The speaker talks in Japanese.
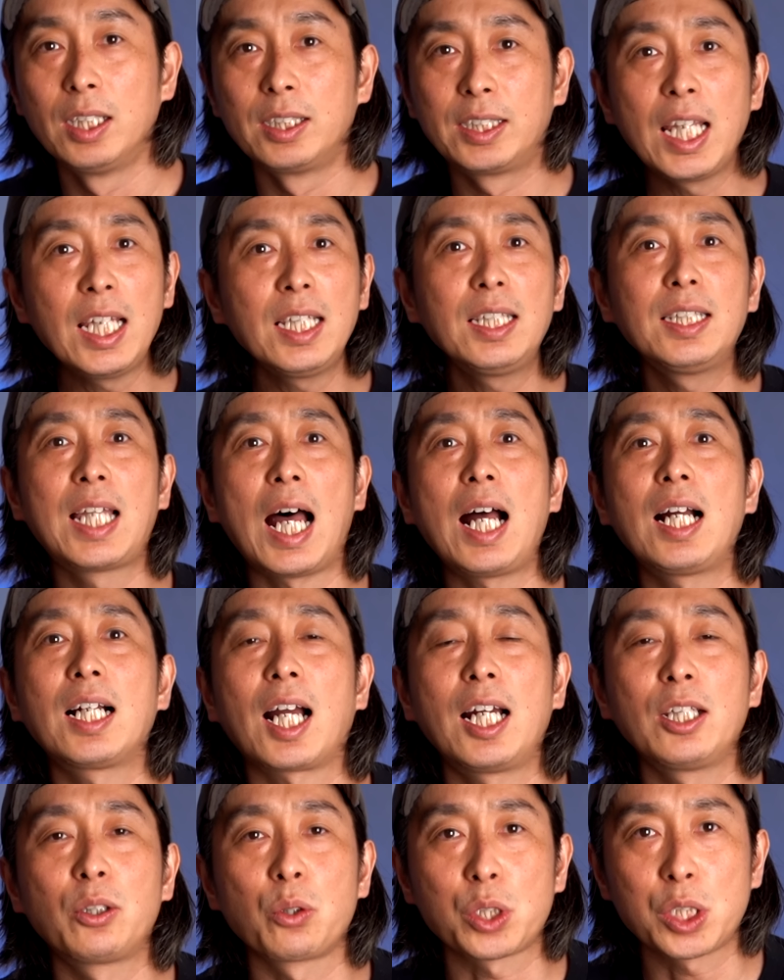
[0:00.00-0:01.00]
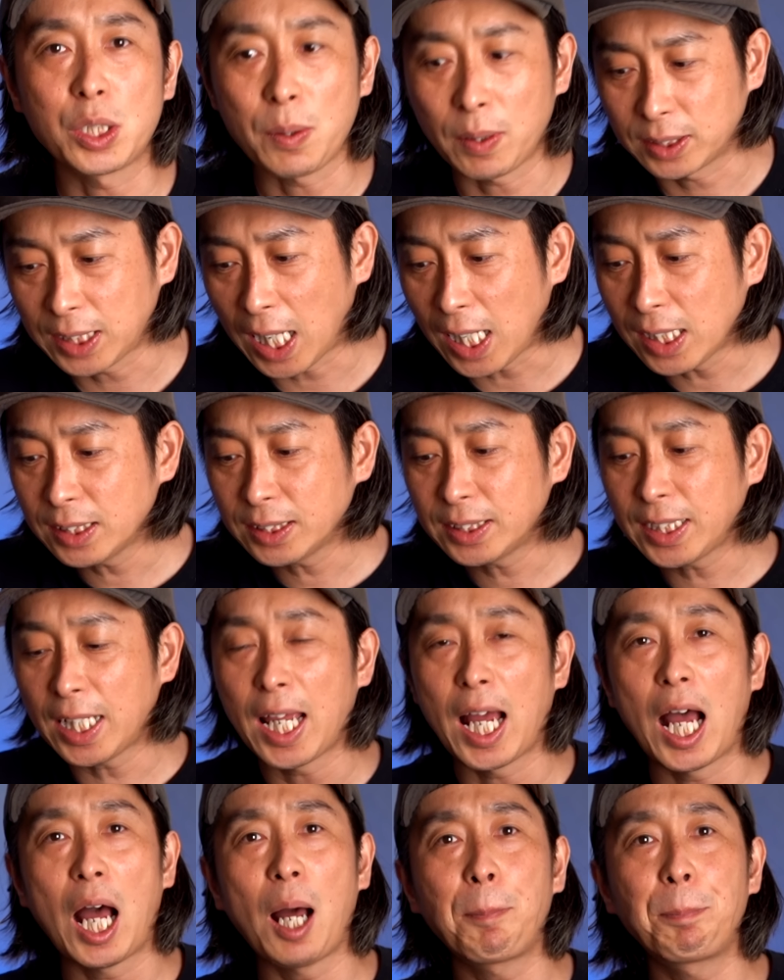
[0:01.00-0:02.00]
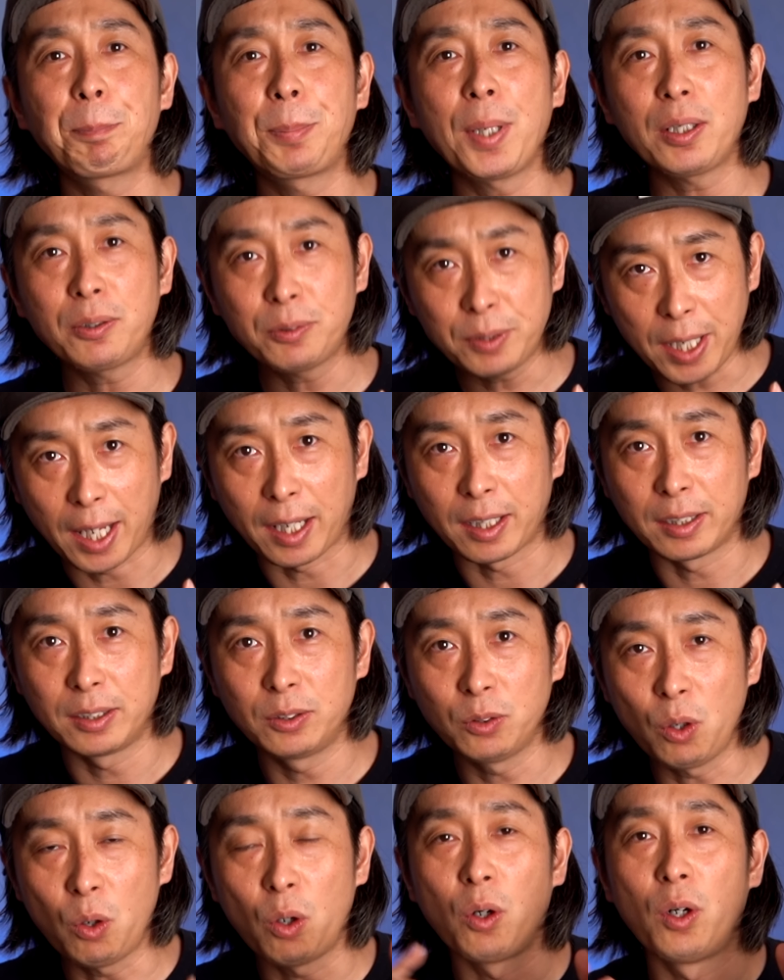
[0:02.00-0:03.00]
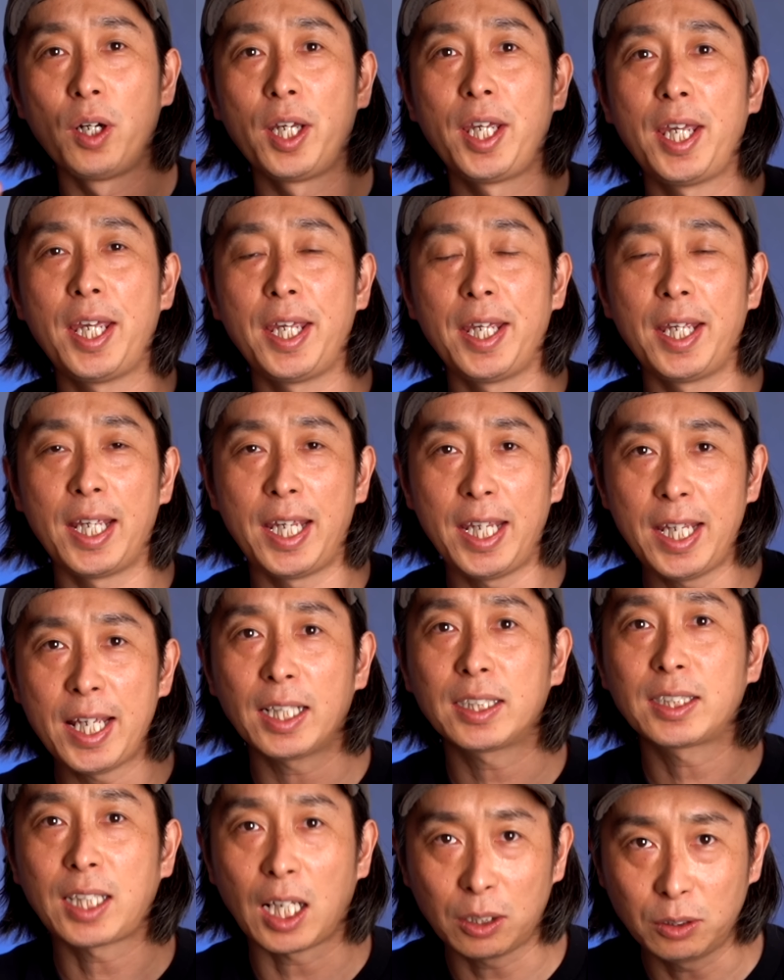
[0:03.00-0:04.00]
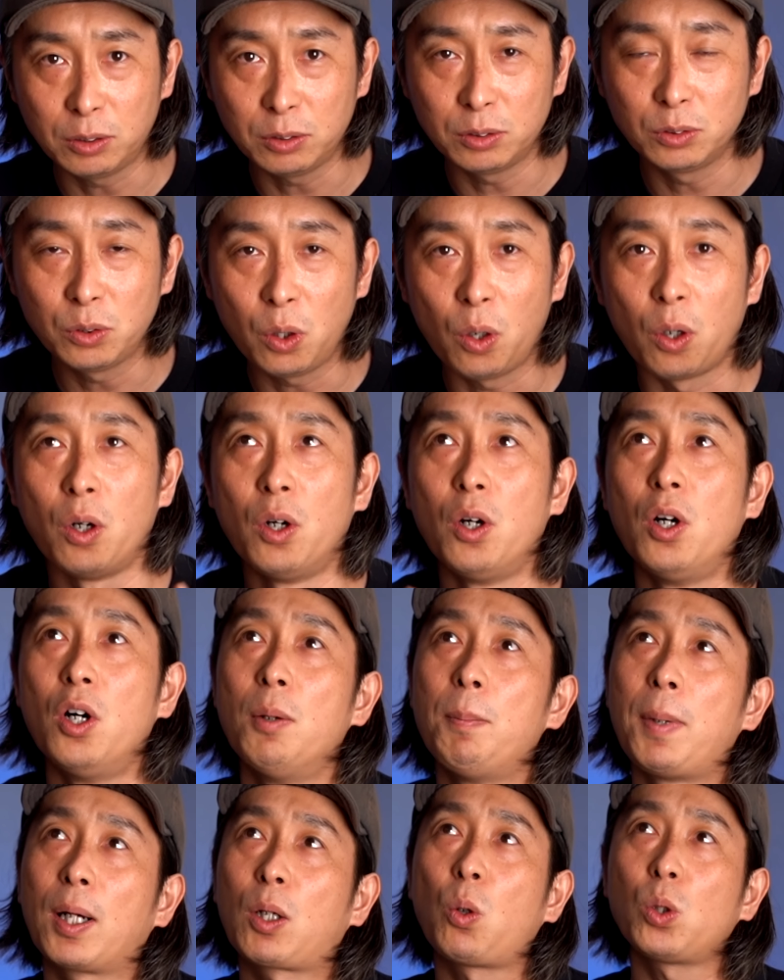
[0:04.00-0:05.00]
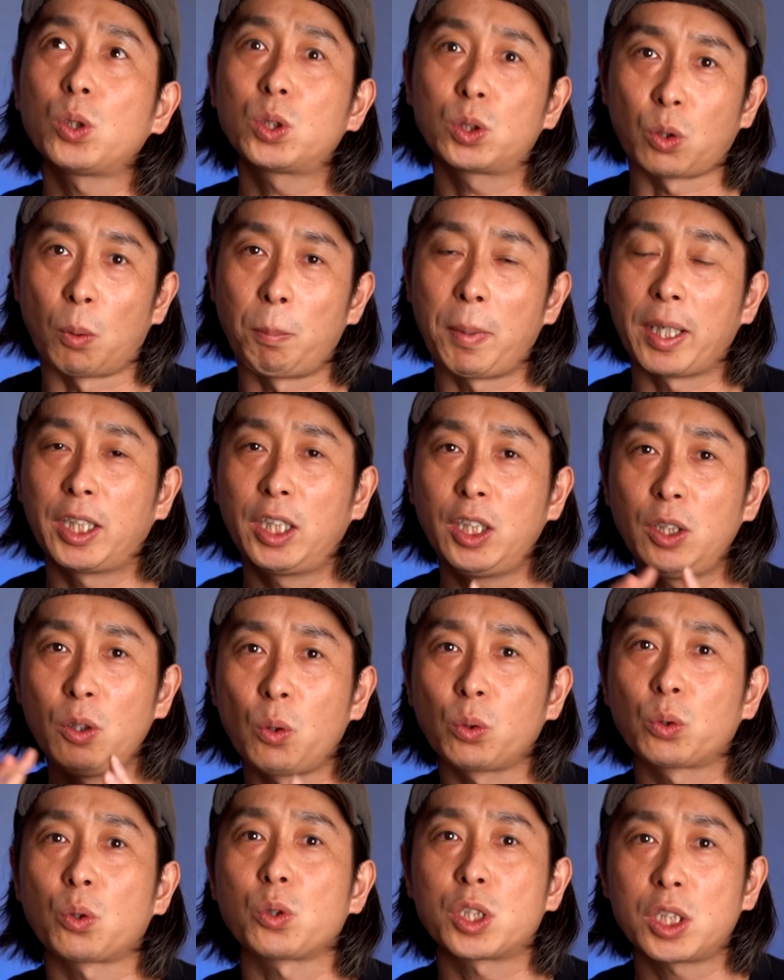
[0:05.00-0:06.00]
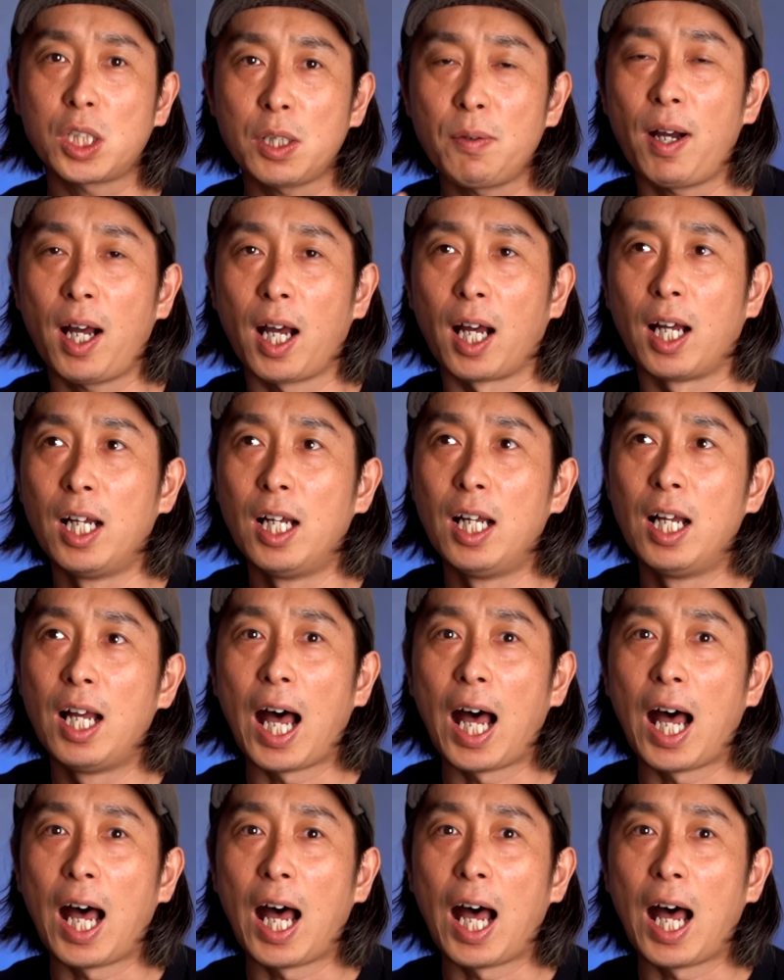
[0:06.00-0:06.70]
現段階としては3800円の、えー、エアタグの、まあ、コスト、まあ、費用としては、